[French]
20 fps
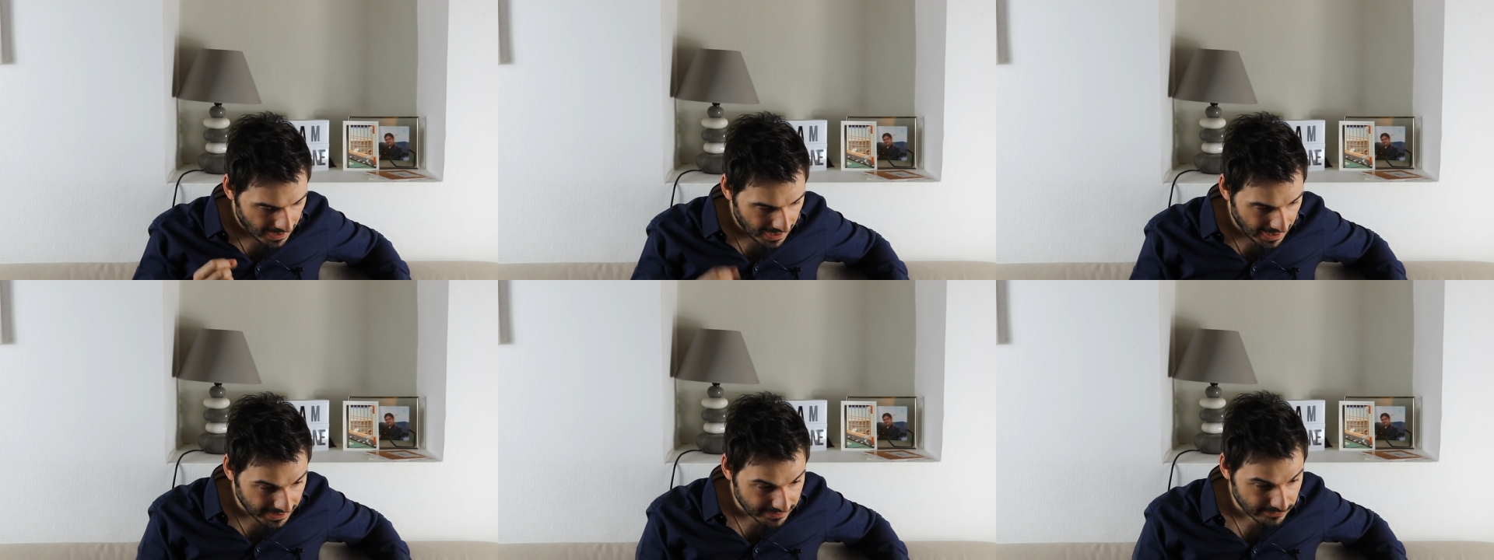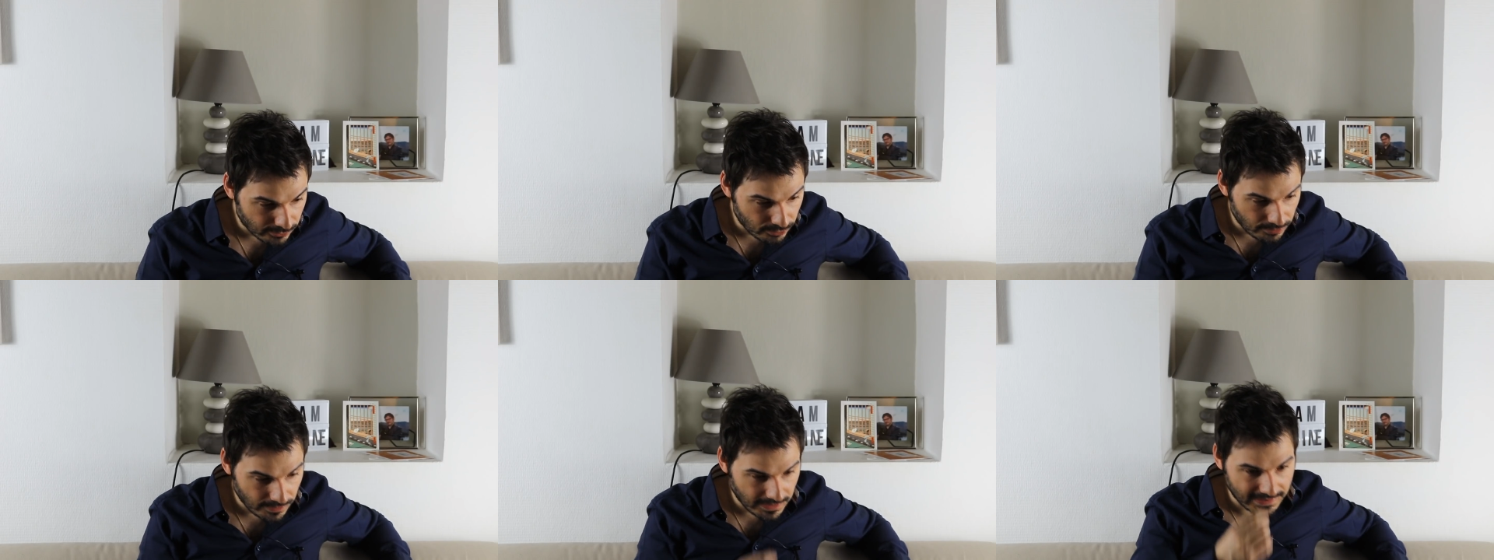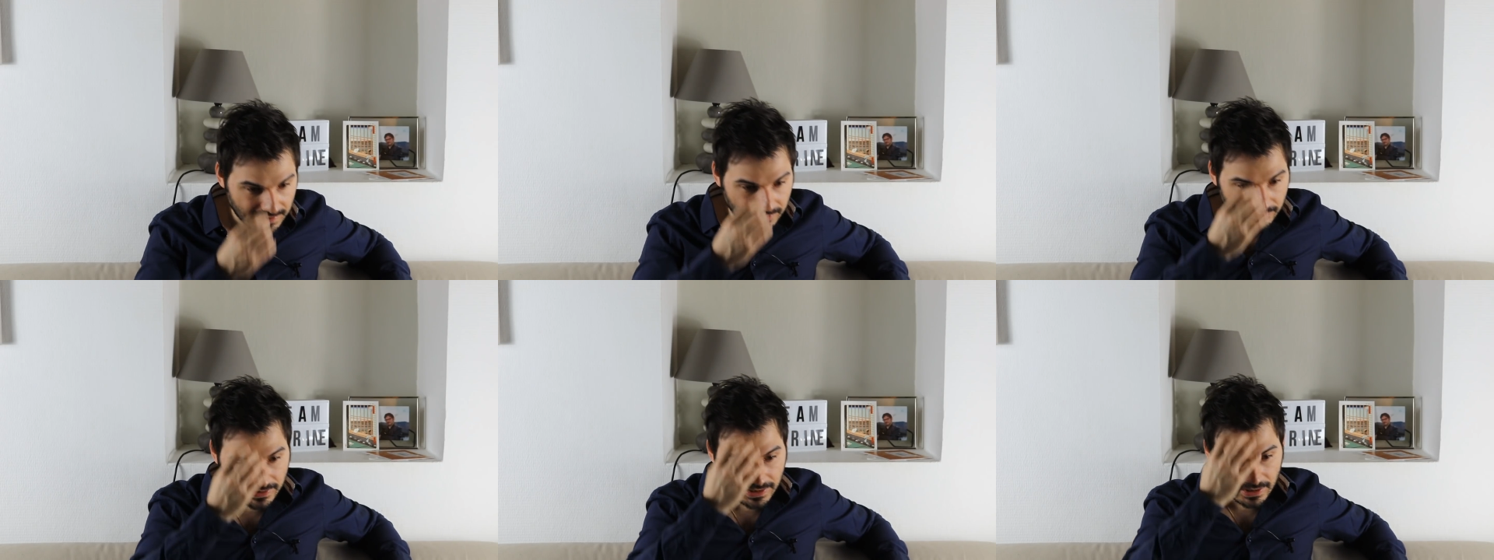Assumer,
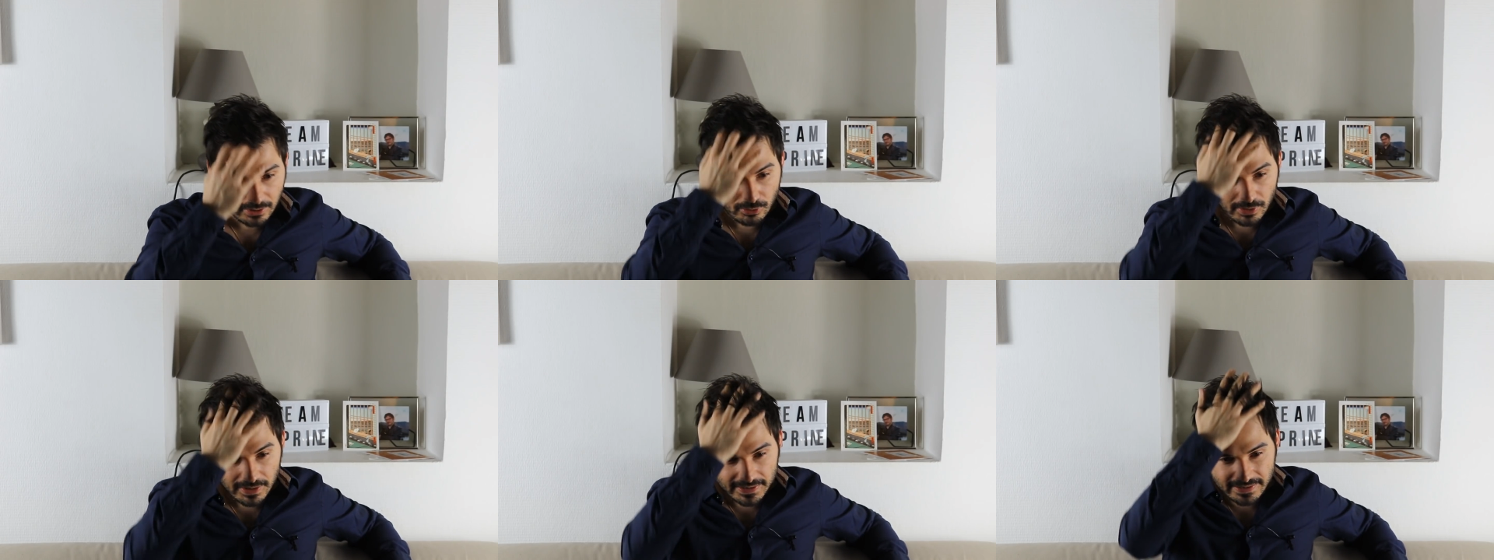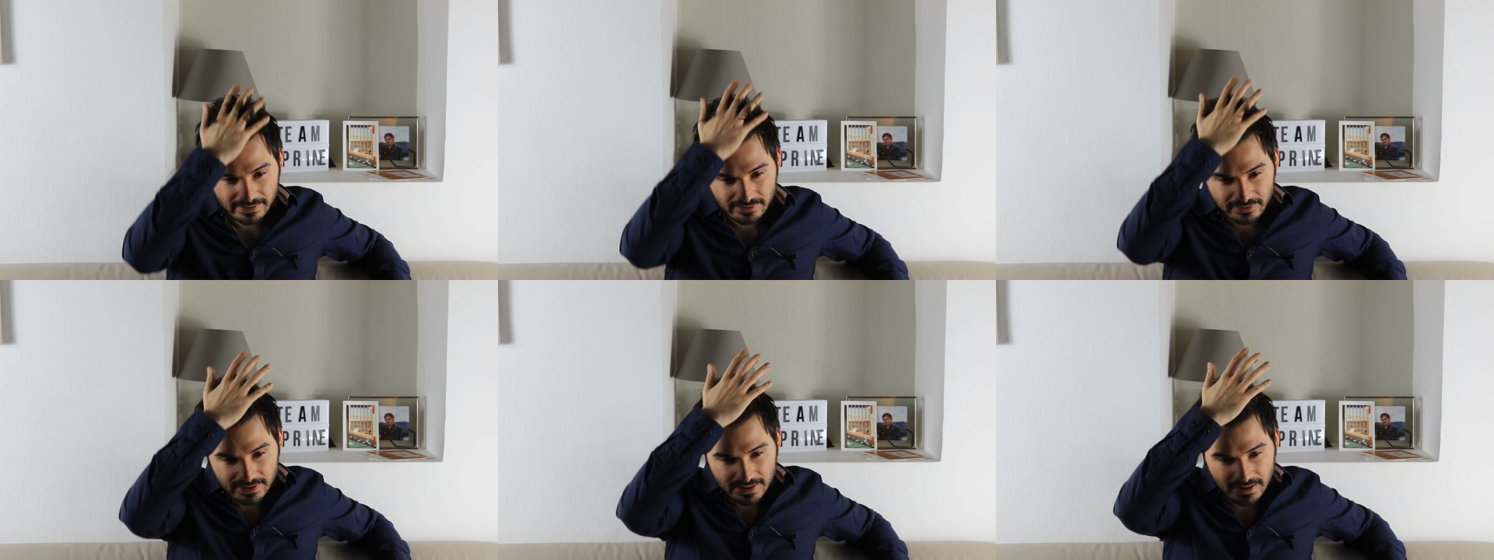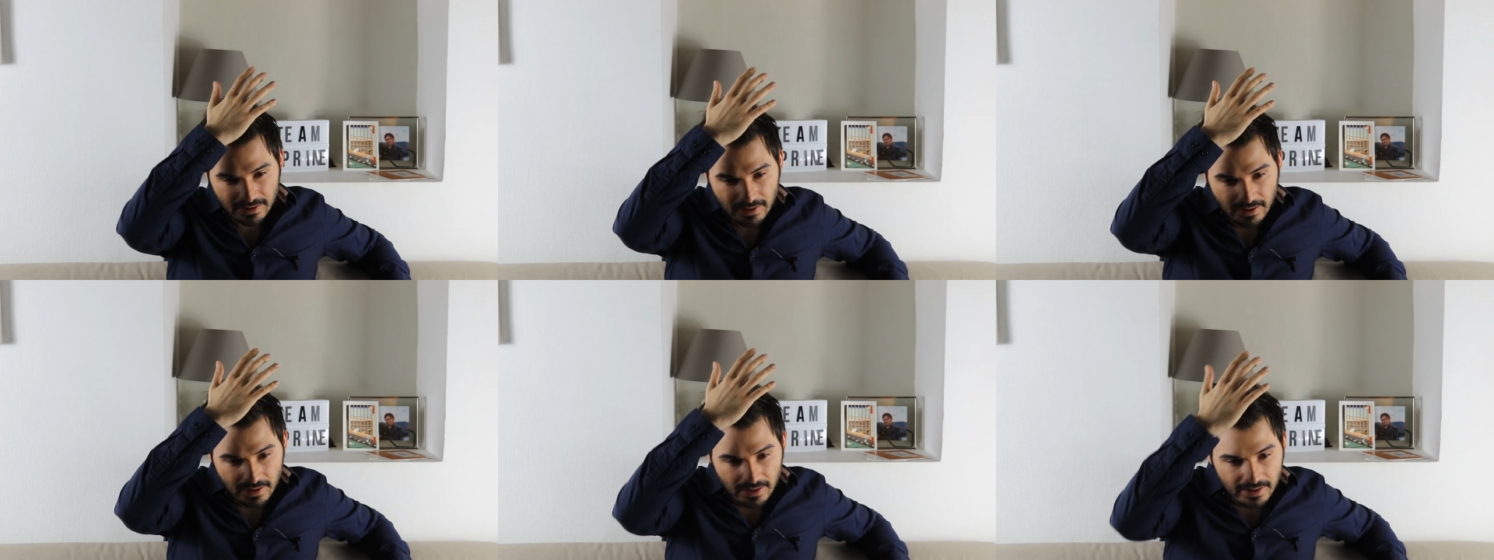ça veut dire quoi Ça veut
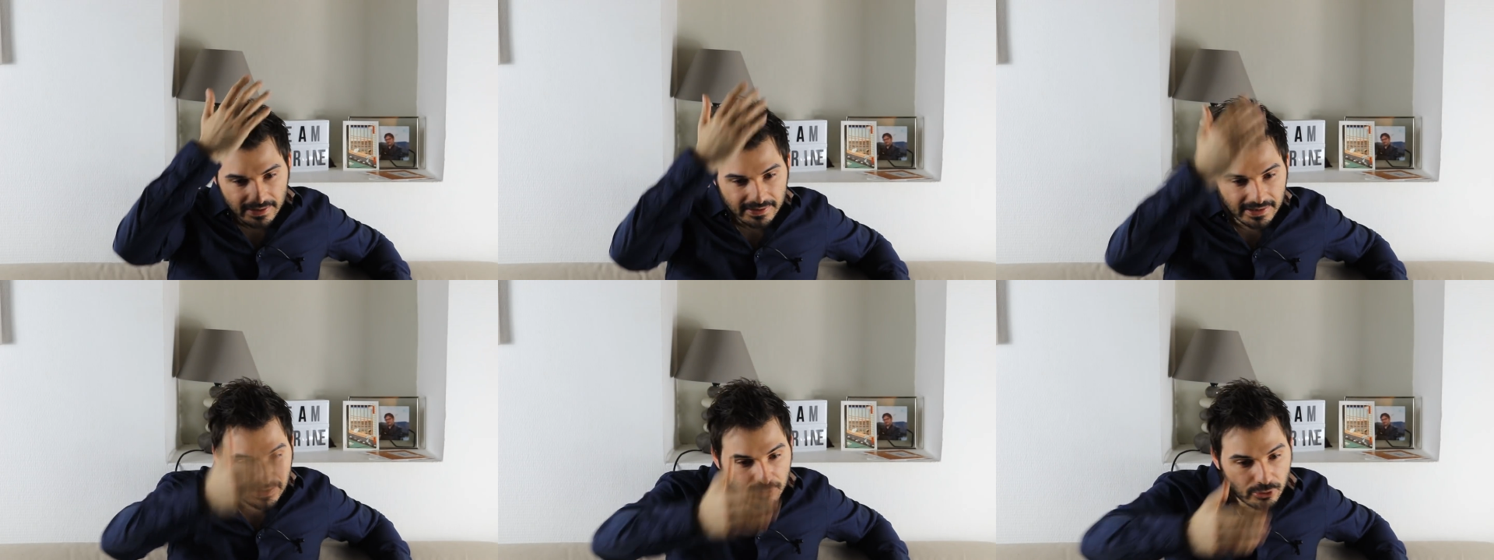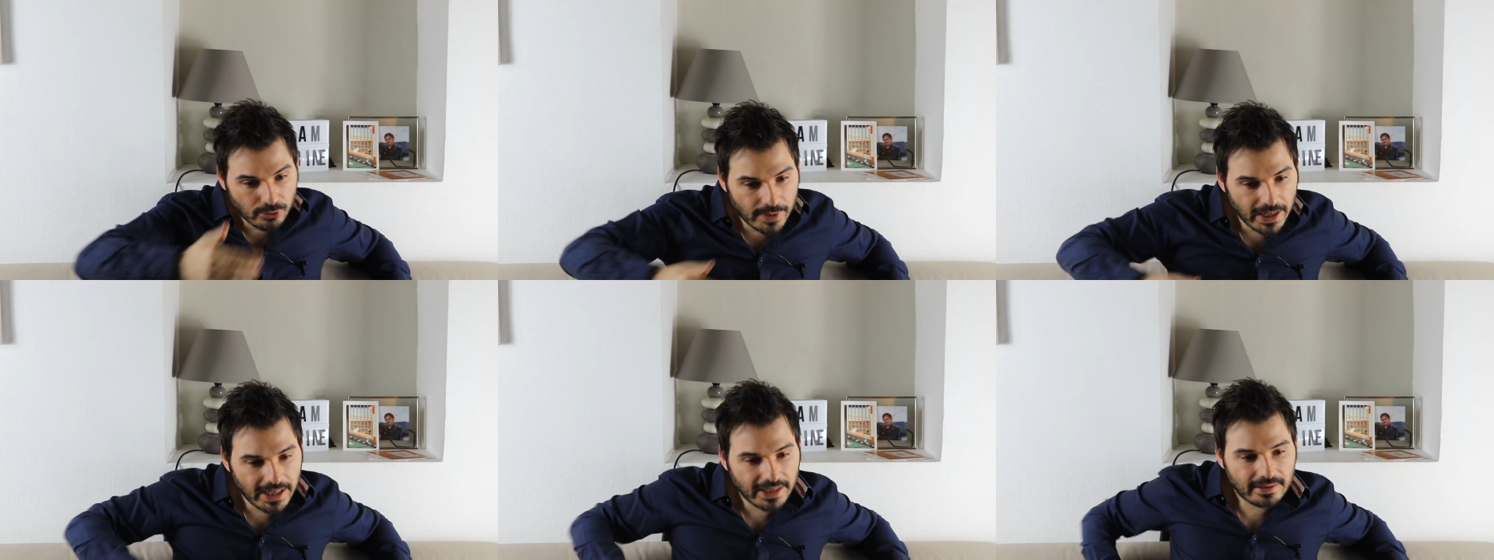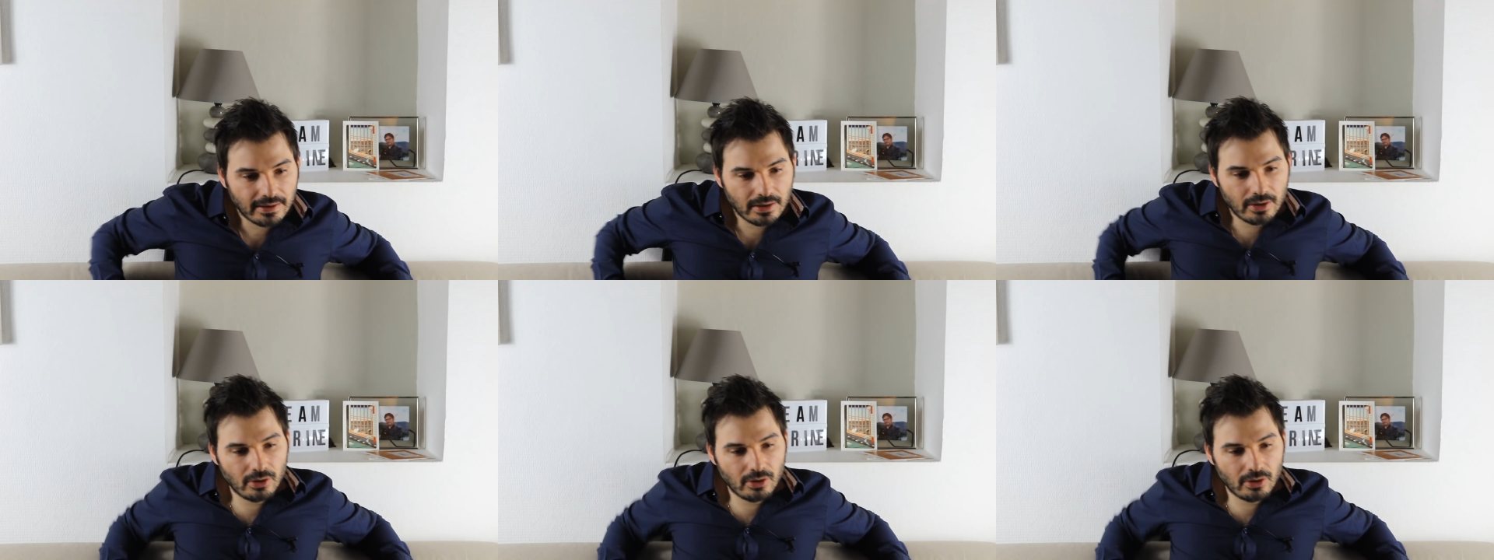dire, t'as deux mecs.